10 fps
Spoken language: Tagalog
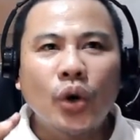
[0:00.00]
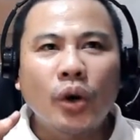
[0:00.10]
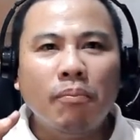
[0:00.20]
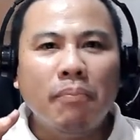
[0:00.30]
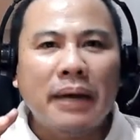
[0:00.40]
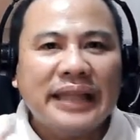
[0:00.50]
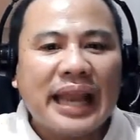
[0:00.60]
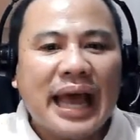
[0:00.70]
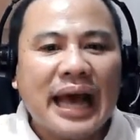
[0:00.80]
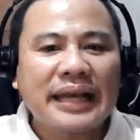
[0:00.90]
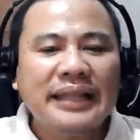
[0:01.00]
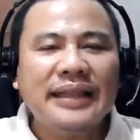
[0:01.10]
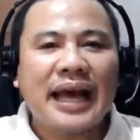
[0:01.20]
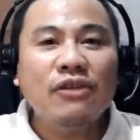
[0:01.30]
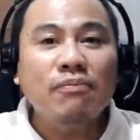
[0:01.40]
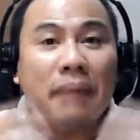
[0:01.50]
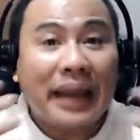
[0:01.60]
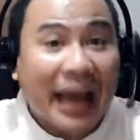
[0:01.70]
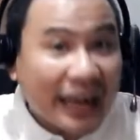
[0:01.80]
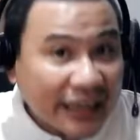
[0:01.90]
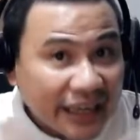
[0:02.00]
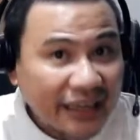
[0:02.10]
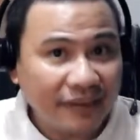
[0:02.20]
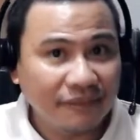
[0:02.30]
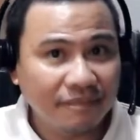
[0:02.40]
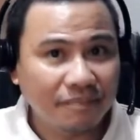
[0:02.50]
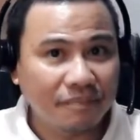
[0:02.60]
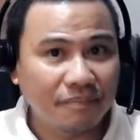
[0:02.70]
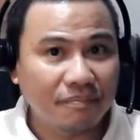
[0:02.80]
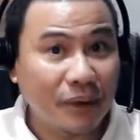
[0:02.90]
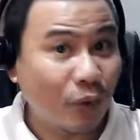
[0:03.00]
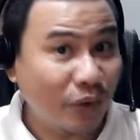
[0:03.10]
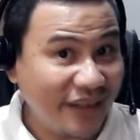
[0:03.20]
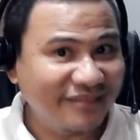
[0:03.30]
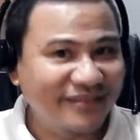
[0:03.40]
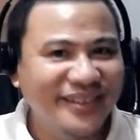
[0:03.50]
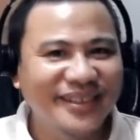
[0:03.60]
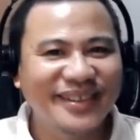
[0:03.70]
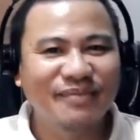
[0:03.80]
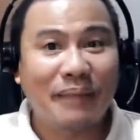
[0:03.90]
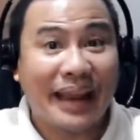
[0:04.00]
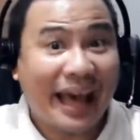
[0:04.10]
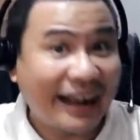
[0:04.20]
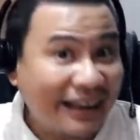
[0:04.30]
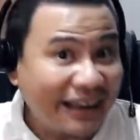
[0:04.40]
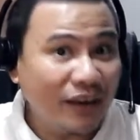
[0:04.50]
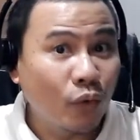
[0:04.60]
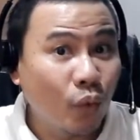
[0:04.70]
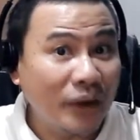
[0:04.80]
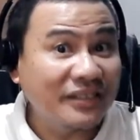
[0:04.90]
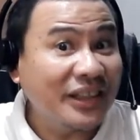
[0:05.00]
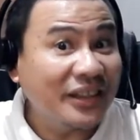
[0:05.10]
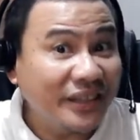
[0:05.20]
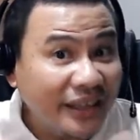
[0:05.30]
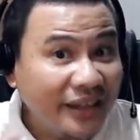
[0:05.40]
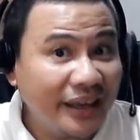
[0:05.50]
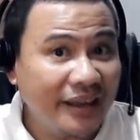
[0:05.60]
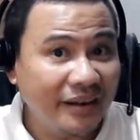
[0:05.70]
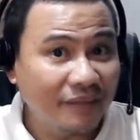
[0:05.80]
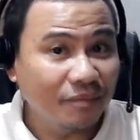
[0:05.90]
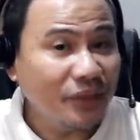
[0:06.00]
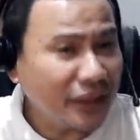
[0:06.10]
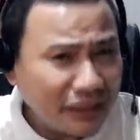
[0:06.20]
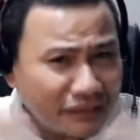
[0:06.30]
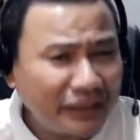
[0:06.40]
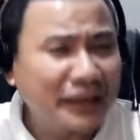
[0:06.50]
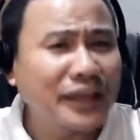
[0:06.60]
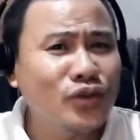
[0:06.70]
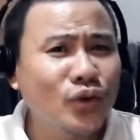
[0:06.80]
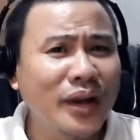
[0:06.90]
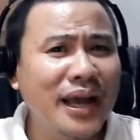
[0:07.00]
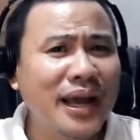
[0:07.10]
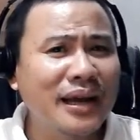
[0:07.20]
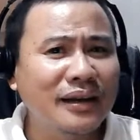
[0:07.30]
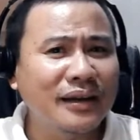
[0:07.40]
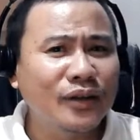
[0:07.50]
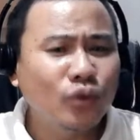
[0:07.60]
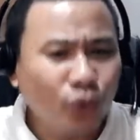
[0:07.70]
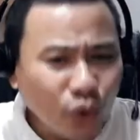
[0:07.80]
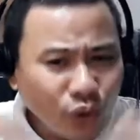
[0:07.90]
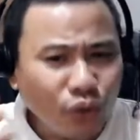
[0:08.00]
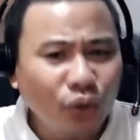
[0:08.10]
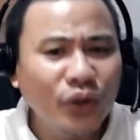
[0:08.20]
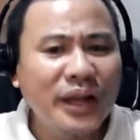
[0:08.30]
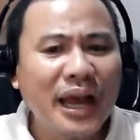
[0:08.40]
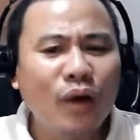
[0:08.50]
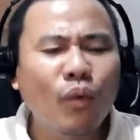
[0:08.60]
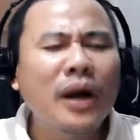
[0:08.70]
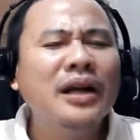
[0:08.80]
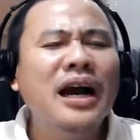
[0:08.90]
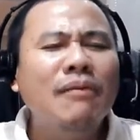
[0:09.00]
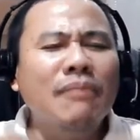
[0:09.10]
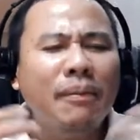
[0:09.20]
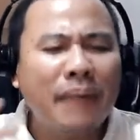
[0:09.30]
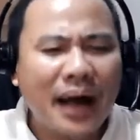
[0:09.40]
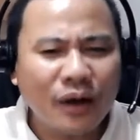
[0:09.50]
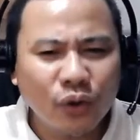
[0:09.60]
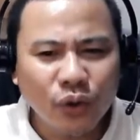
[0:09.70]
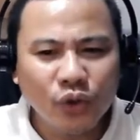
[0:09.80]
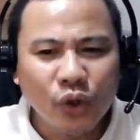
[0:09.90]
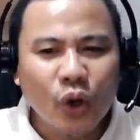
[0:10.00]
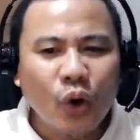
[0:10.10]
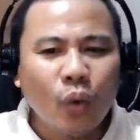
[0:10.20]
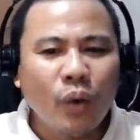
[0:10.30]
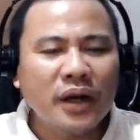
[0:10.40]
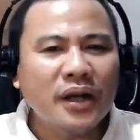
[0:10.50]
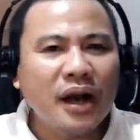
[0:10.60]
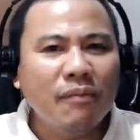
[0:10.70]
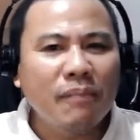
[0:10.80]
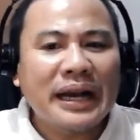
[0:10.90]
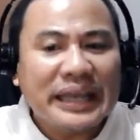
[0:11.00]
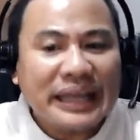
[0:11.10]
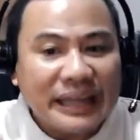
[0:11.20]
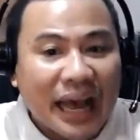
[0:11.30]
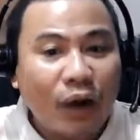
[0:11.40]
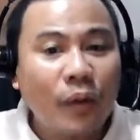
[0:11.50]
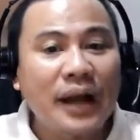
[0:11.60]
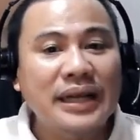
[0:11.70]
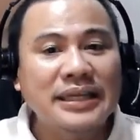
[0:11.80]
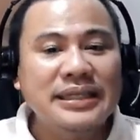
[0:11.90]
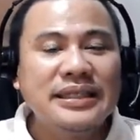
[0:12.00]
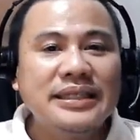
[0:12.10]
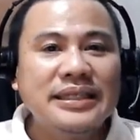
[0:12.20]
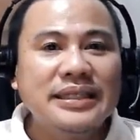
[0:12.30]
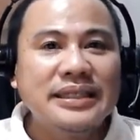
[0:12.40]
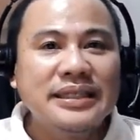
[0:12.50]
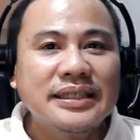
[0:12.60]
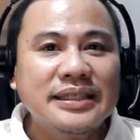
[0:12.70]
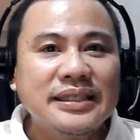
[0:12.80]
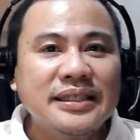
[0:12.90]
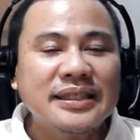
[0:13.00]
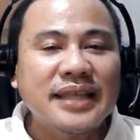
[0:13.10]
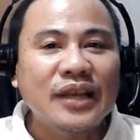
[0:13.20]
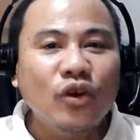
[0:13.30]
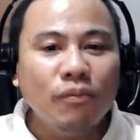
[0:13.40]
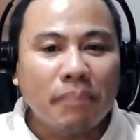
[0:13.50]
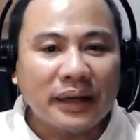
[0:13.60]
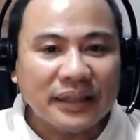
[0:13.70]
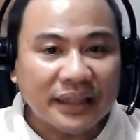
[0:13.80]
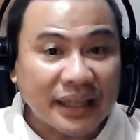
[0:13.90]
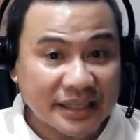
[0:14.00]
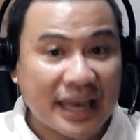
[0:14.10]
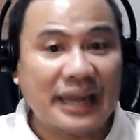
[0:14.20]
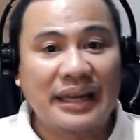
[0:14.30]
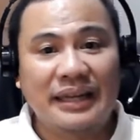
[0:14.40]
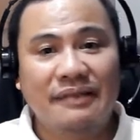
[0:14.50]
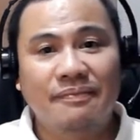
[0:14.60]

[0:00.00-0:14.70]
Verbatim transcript: manalangin tayo palagi makulit. Palagi, huwag titigil, dire-diretso lang, tuloy-tuloy lang, huwag kang mapagod, huwag kang manghinawa sa iyong pagdadasal